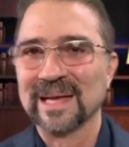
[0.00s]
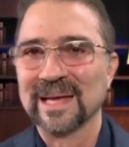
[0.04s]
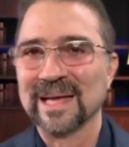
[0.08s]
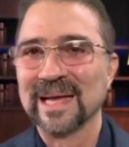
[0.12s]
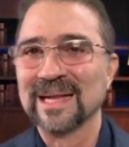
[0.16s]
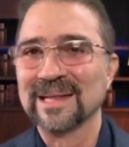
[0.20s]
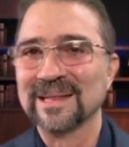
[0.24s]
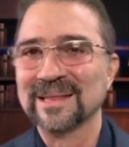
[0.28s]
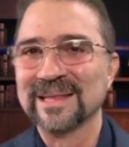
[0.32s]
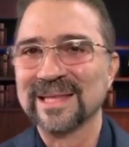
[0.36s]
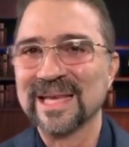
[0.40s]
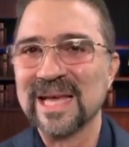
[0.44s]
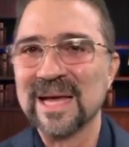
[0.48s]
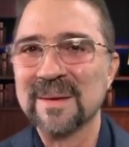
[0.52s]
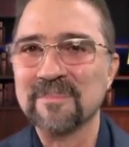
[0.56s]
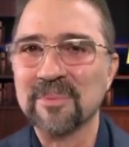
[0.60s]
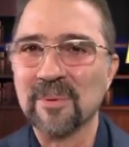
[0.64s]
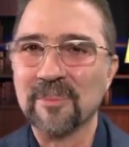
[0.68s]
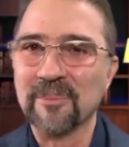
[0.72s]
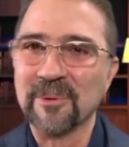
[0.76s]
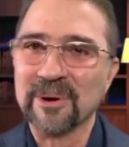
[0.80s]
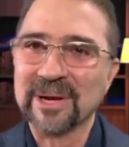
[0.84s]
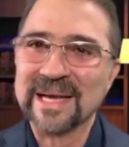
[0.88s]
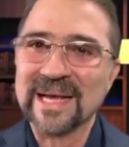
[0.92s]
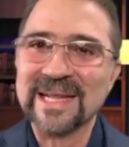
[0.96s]
el
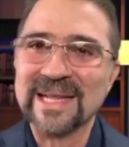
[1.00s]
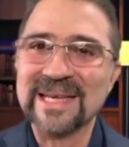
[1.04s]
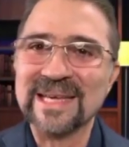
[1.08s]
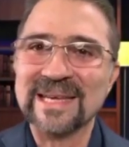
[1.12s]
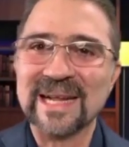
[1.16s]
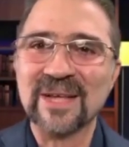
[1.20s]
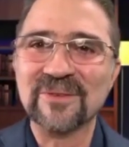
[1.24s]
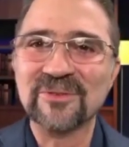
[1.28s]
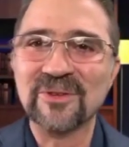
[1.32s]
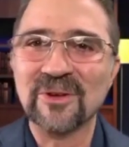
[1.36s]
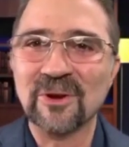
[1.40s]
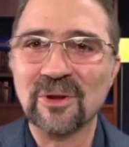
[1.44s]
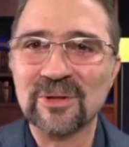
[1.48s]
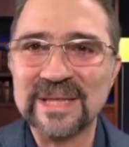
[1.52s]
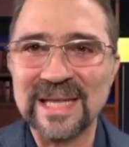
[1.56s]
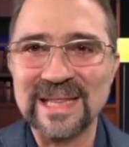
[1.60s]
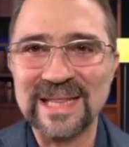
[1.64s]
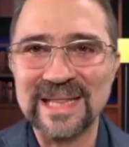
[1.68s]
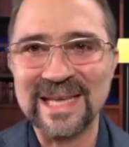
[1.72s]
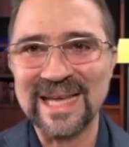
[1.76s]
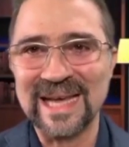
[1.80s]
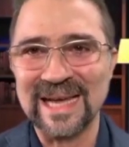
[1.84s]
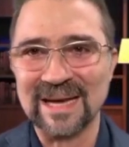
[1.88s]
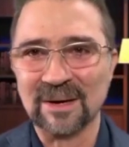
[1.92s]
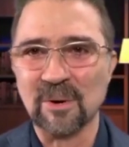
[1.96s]
tiempo, porque el ingreso lo
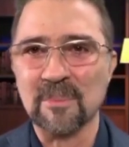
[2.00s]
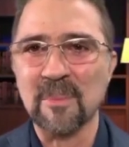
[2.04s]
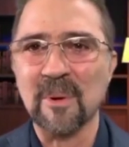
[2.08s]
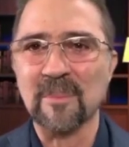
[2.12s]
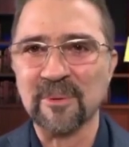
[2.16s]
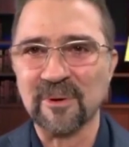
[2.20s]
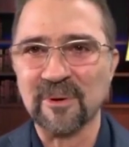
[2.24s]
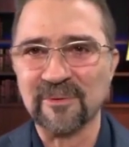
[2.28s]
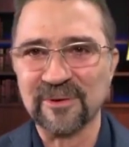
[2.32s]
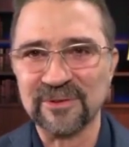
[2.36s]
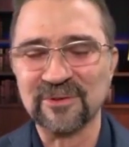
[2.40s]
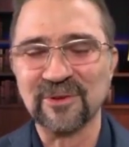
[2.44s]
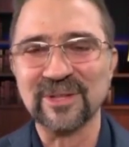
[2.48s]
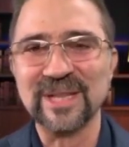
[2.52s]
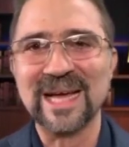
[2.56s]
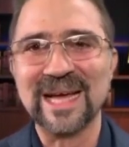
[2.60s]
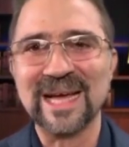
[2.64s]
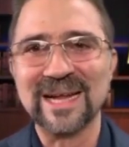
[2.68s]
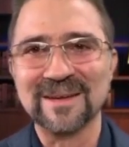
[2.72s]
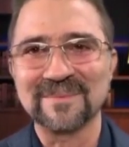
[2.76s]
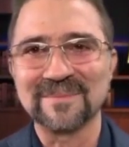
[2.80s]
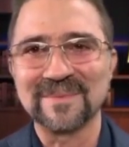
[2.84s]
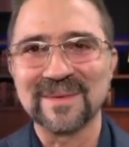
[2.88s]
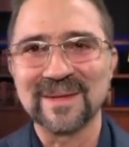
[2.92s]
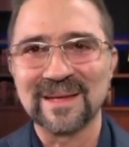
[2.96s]
tenía como
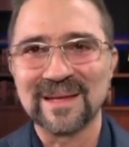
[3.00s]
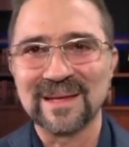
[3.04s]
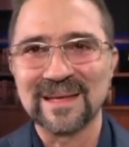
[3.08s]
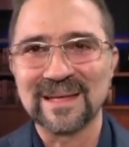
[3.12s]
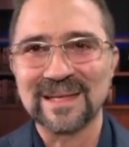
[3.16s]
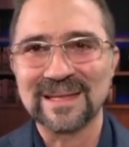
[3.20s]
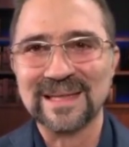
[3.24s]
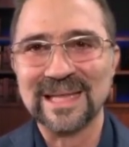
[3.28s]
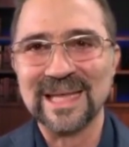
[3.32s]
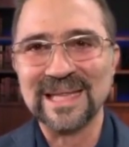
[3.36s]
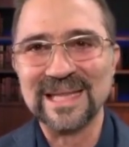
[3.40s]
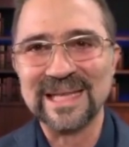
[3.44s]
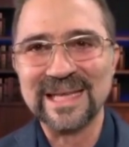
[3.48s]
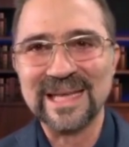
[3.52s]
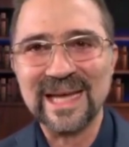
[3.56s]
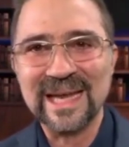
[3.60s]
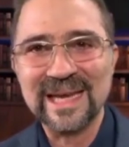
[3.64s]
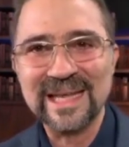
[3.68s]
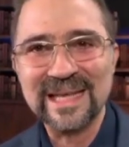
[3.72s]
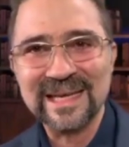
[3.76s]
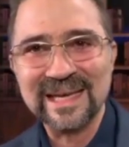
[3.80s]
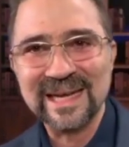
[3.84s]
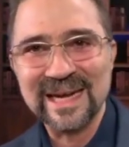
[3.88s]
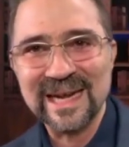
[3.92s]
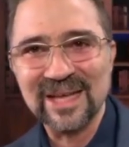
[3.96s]
profesional, tenía
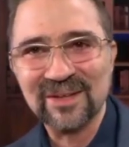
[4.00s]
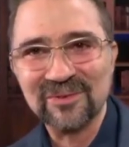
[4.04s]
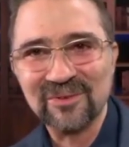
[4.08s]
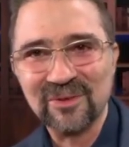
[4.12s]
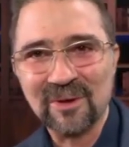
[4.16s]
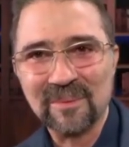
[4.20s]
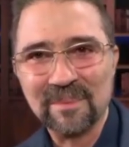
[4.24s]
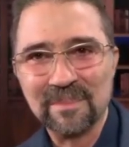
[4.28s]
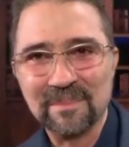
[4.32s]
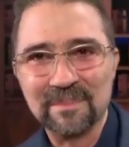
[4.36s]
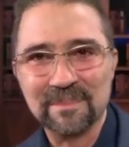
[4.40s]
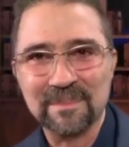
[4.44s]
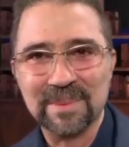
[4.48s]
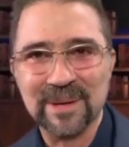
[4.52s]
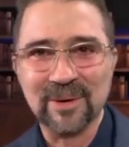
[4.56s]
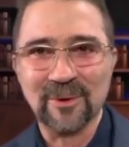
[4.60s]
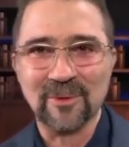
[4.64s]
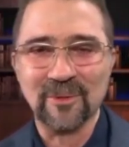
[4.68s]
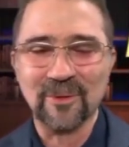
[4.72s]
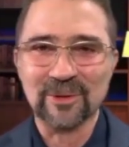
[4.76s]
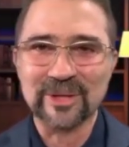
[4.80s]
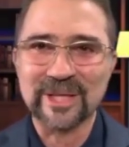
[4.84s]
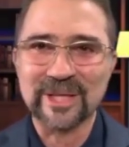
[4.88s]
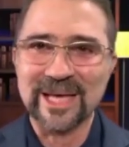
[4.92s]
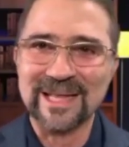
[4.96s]
el ingreso, pero
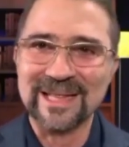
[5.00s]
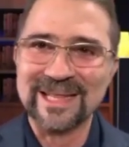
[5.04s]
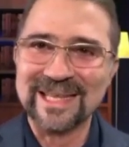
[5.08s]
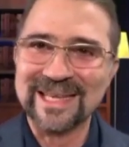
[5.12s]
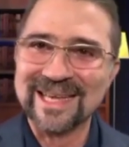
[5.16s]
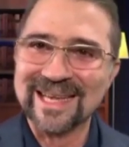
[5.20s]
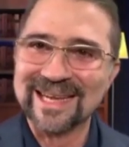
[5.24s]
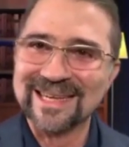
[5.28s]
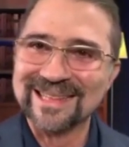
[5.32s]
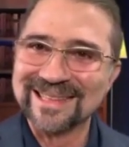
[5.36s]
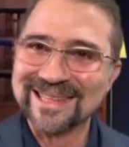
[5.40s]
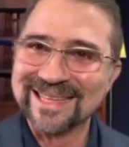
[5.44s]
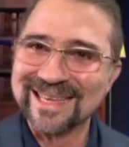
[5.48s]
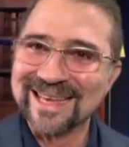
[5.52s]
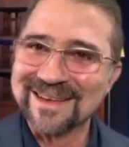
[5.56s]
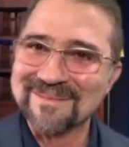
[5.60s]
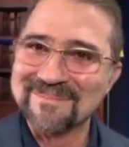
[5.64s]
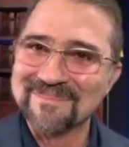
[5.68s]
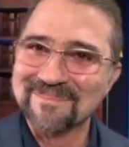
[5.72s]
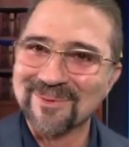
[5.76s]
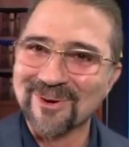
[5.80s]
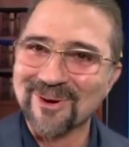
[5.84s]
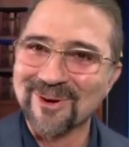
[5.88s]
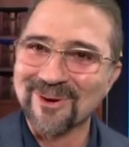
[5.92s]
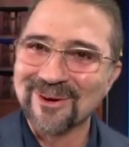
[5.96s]
no tenía el
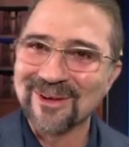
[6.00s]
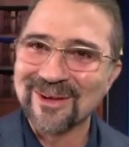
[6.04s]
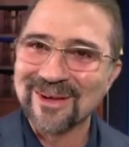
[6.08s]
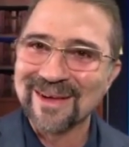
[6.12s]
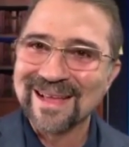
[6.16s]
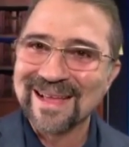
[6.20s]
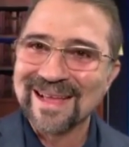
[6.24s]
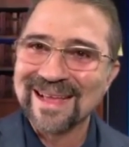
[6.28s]
tiempo.